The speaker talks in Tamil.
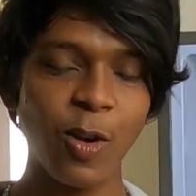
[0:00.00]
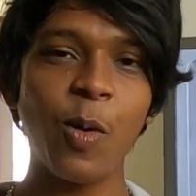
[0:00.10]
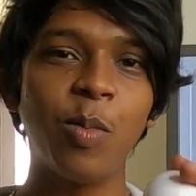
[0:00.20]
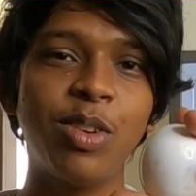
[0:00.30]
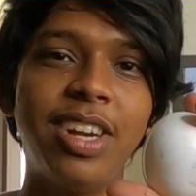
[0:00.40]
ஸோ
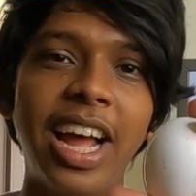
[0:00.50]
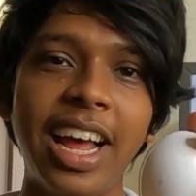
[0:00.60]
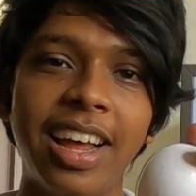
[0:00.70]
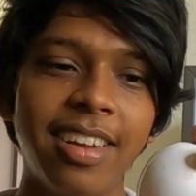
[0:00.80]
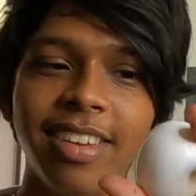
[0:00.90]
முட்டை
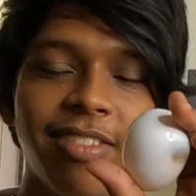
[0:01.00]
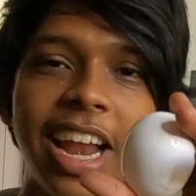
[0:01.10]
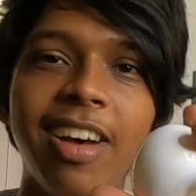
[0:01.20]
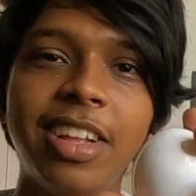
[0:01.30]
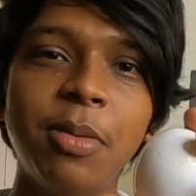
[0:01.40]

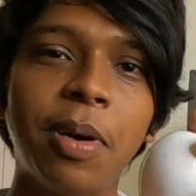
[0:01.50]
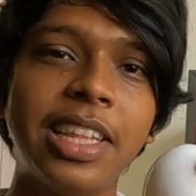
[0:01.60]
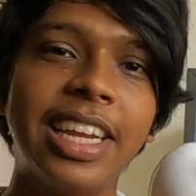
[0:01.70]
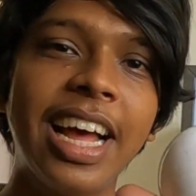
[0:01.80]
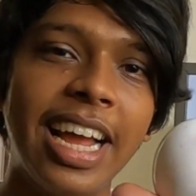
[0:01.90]
விலை வந்து
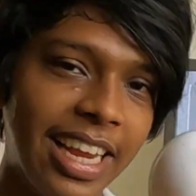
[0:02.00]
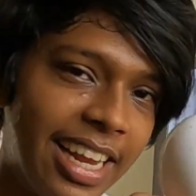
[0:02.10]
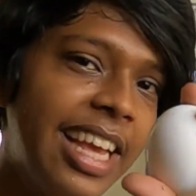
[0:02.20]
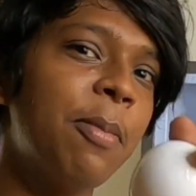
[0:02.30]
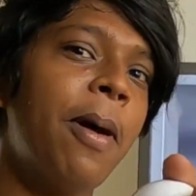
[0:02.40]
பார்த்தீங்கன்னா
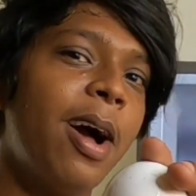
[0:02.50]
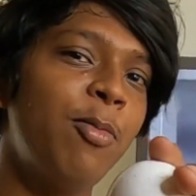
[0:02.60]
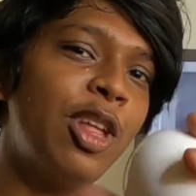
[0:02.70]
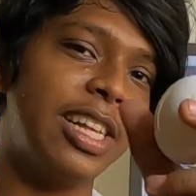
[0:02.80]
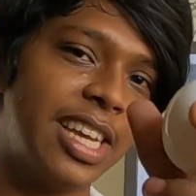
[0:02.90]
நீங்கள்
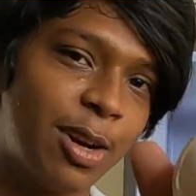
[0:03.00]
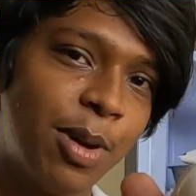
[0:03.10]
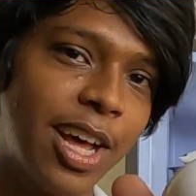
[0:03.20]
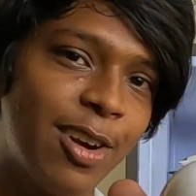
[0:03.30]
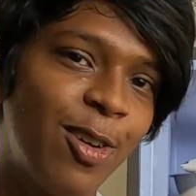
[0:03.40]
பார்க்கும்போது அஞ்சாறு
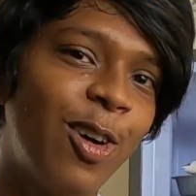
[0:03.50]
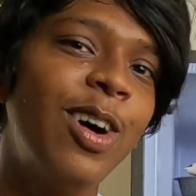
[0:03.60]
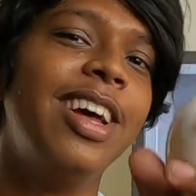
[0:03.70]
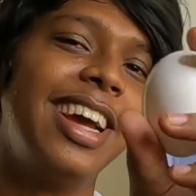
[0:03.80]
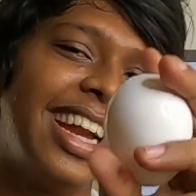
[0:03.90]
ரூபாயாக
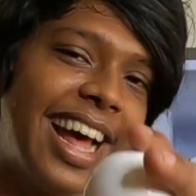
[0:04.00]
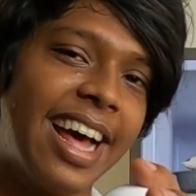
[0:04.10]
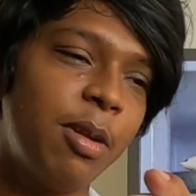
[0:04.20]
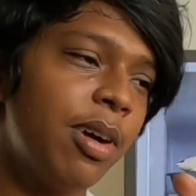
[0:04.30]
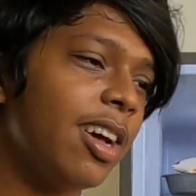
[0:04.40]
இருக்கும் இல்லை
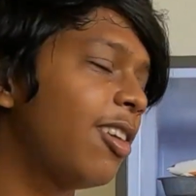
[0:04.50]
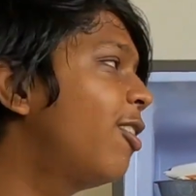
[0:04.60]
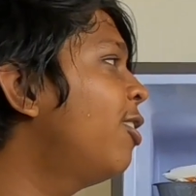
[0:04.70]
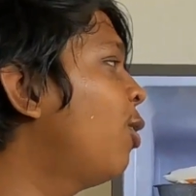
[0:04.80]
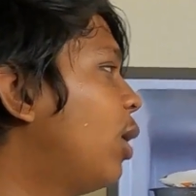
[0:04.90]
ஆறு ரூபாயாக இருக்கும்